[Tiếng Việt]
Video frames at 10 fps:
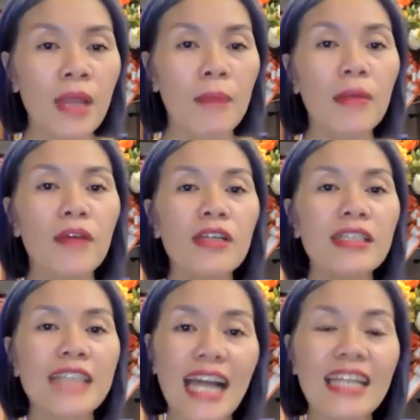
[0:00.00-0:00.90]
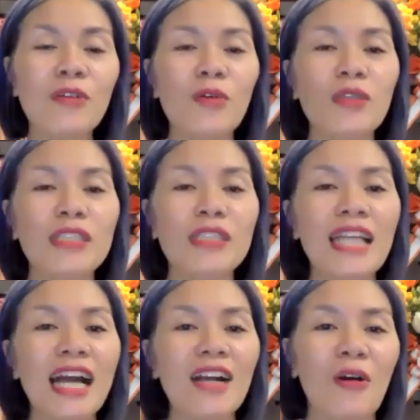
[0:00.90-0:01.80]
Bởi vì gia đình của chị
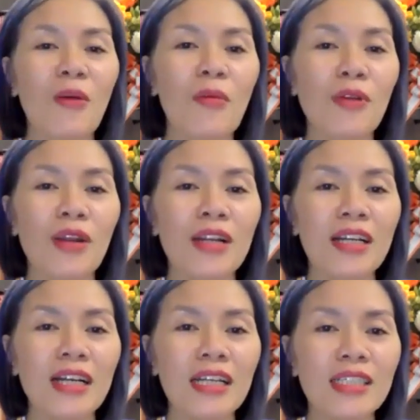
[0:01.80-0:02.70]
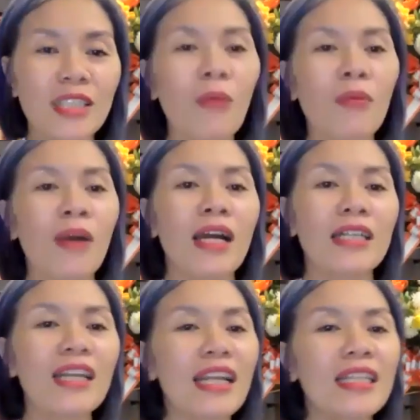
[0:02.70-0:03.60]
là có một người chồng
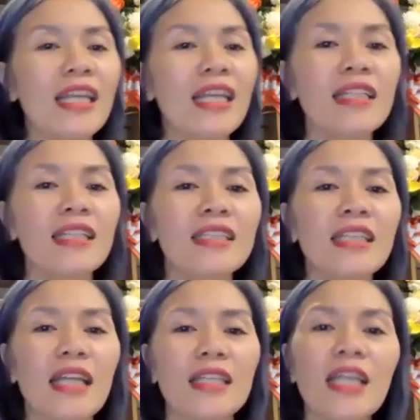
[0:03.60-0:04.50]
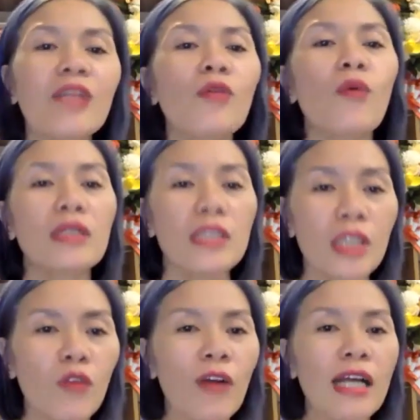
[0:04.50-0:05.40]
rất là thích thích uống rượu
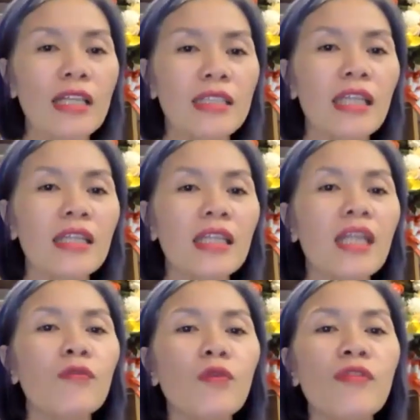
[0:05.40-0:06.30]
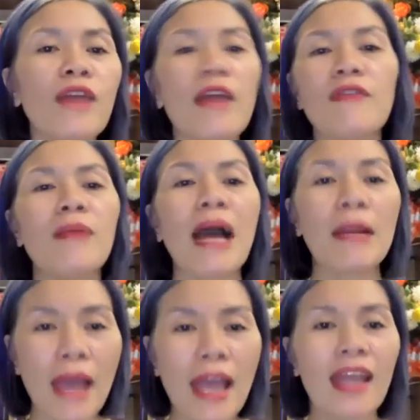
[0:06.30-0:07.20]
và rất thích vui vẻ với bạn
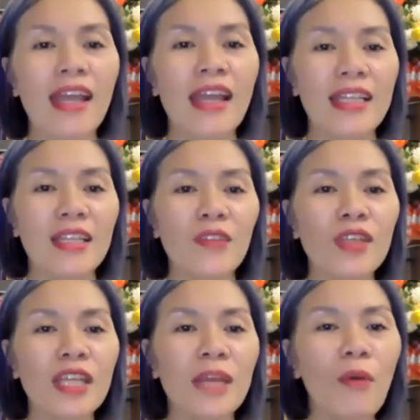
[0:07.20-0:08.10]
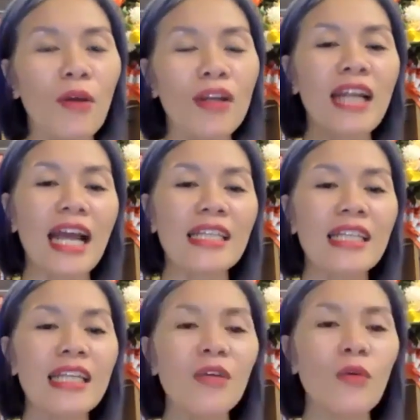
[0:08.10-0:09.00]
bè. Chính vì thế mỗi lần anh
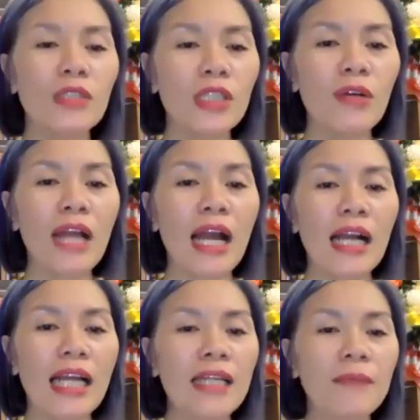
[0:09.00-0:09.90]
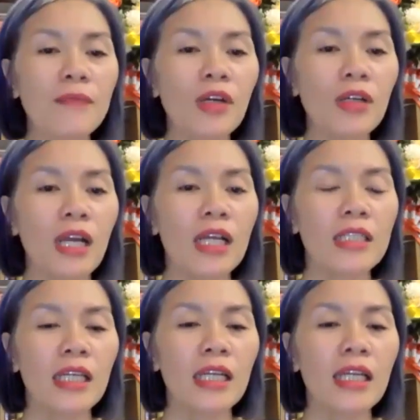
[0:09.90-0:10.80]
đi uống rượu là ngay lập tức
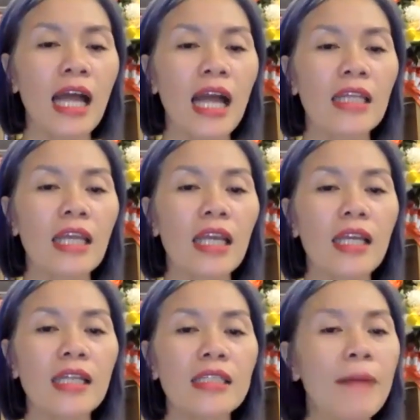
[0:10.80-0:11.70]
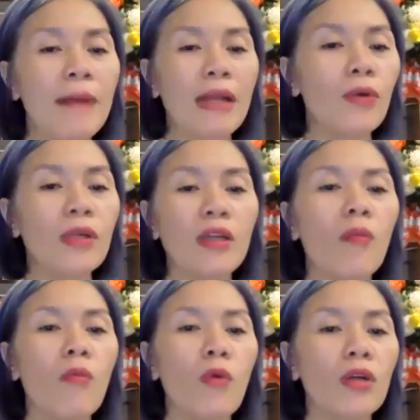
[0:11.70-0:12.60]
chị là thể hiện ra mặt luôn, không
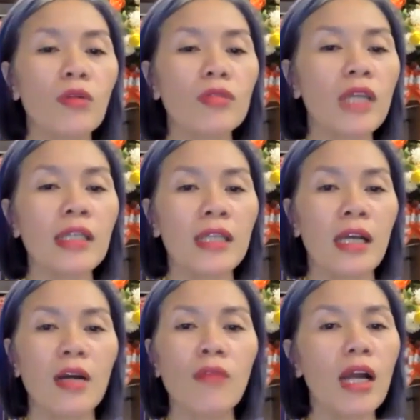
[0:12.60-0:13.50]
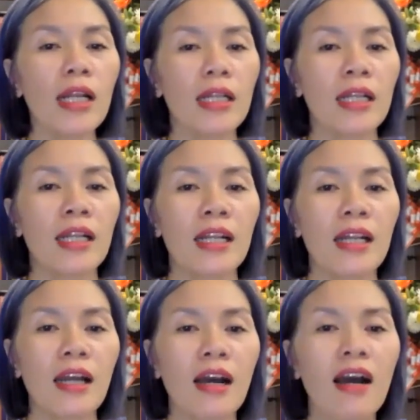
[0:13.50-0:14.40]
muốn, không thích, không cần.
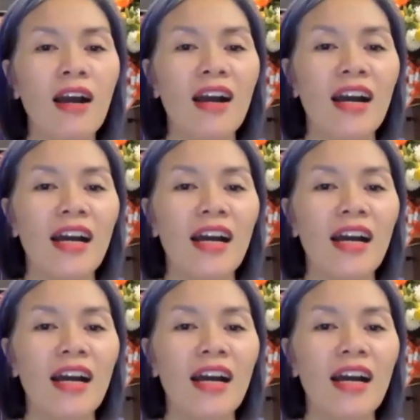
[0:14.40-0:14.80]
À,